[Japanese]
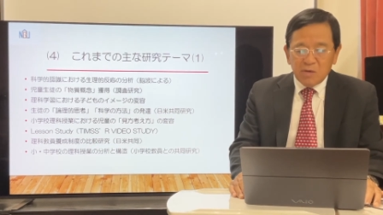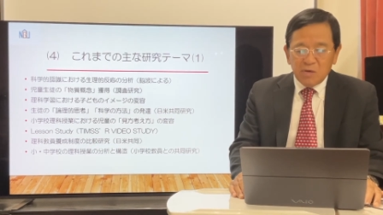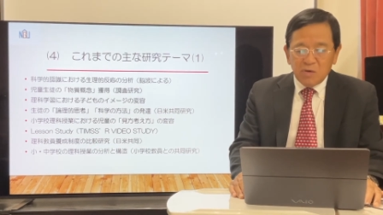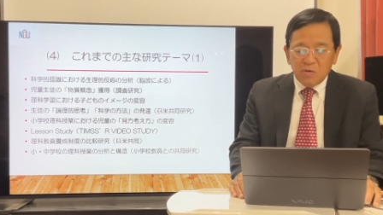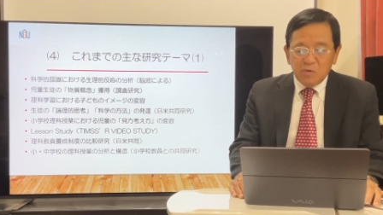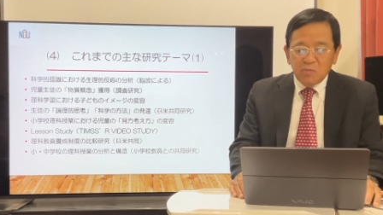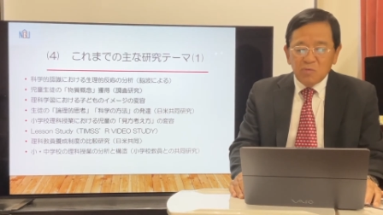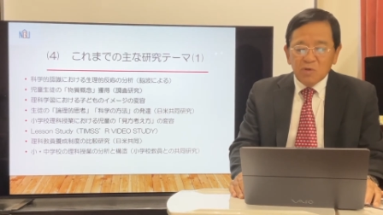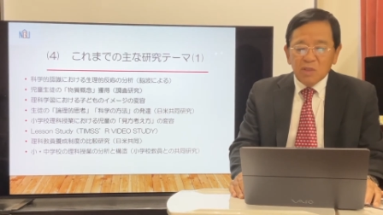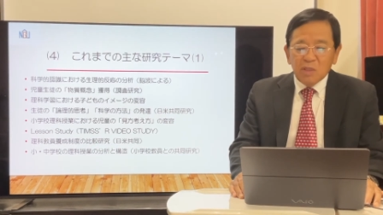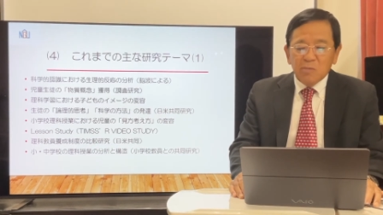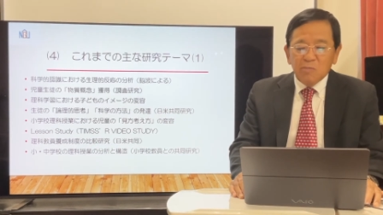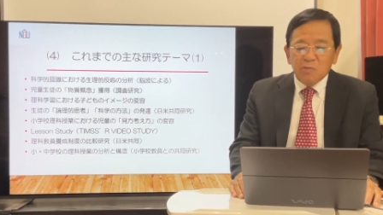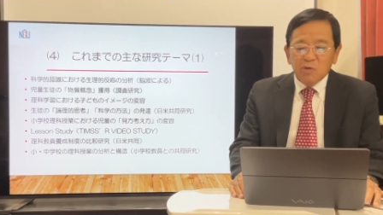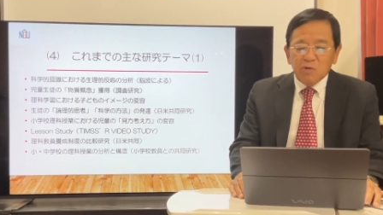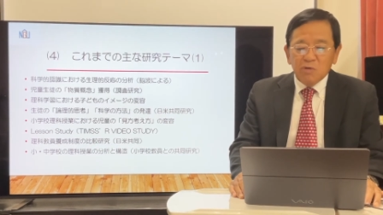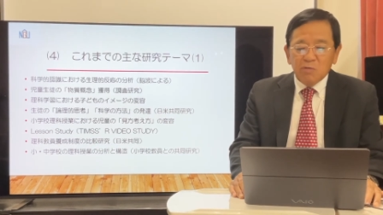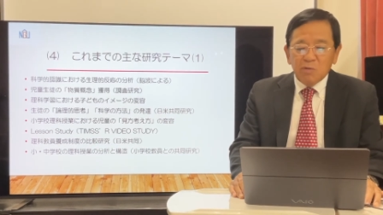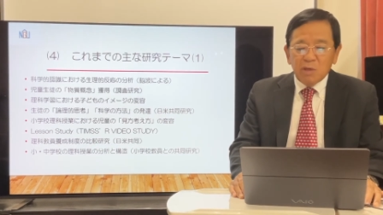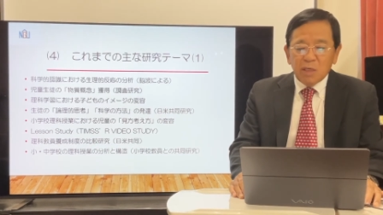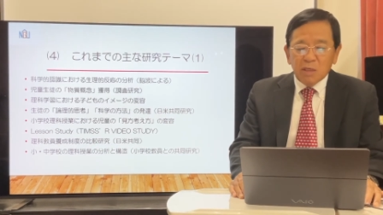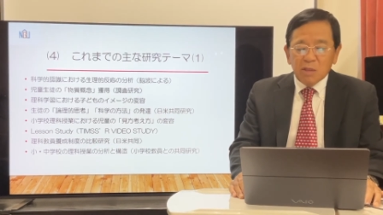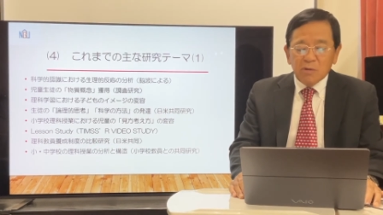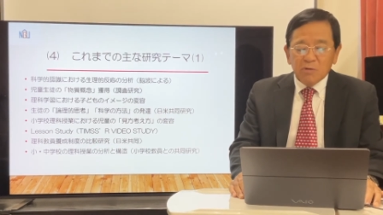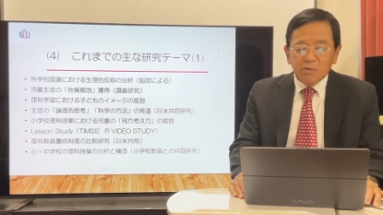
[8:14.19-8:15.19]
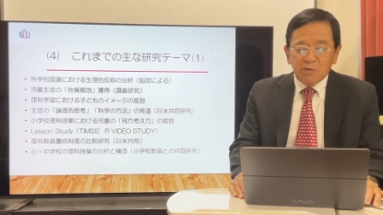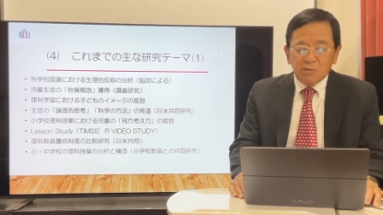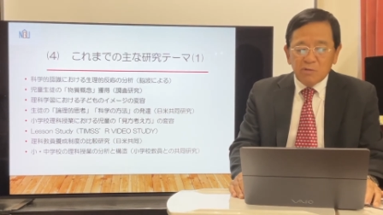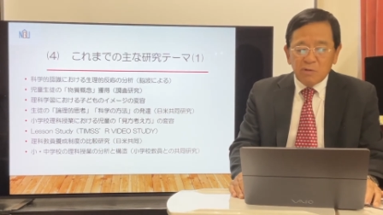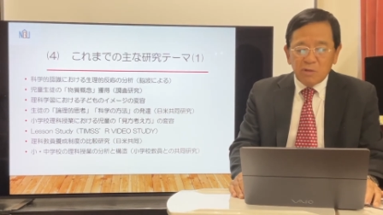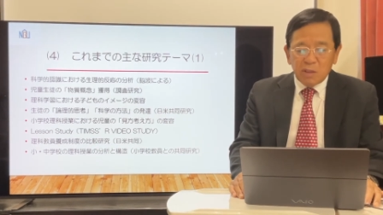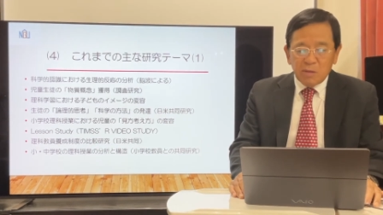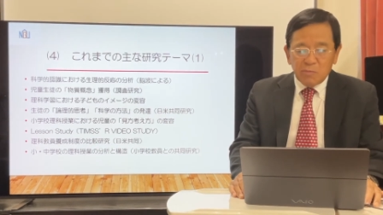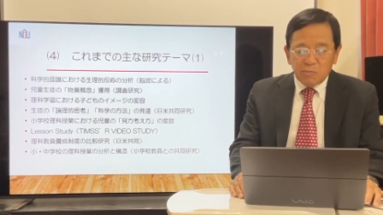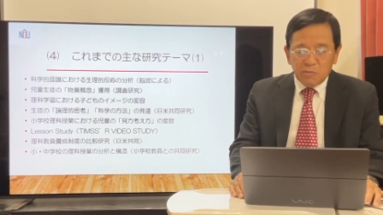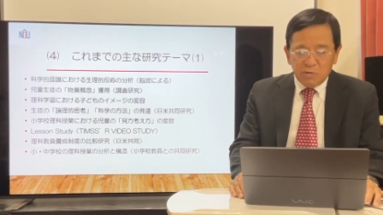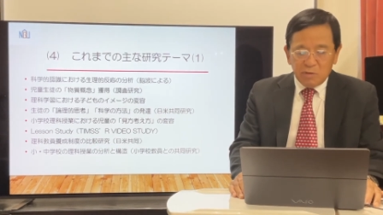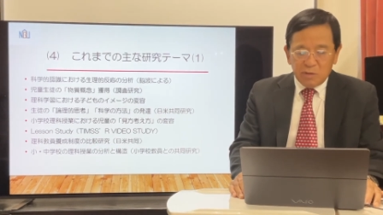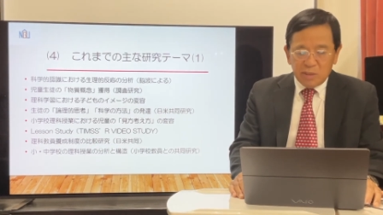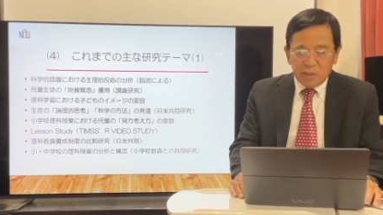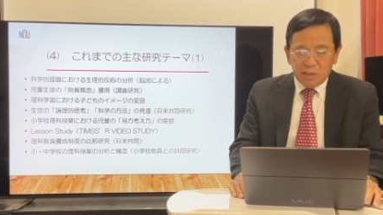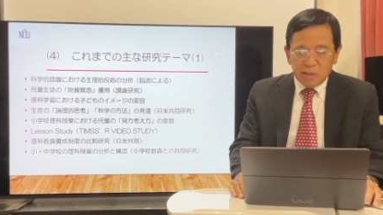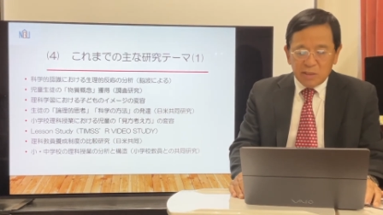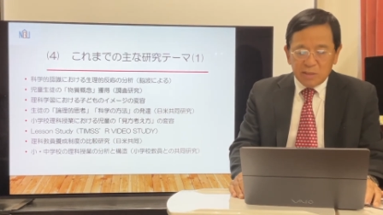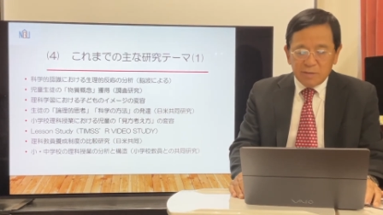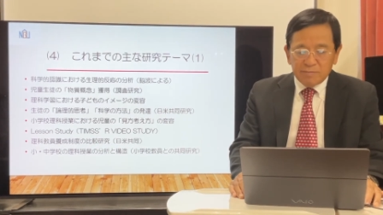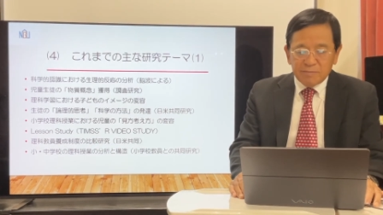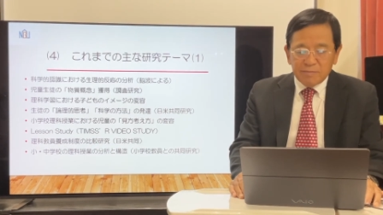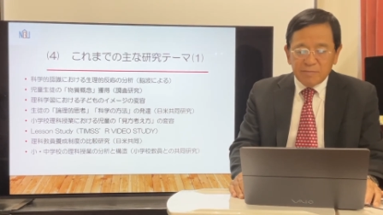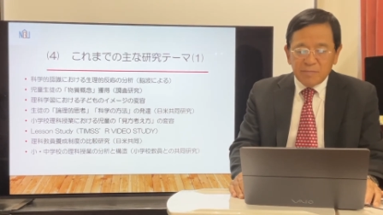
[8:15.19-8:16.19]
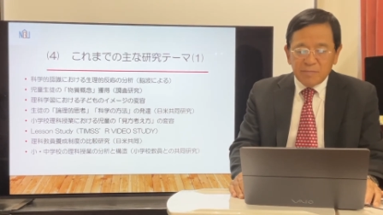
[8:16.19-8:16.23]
主なものはこのようなものです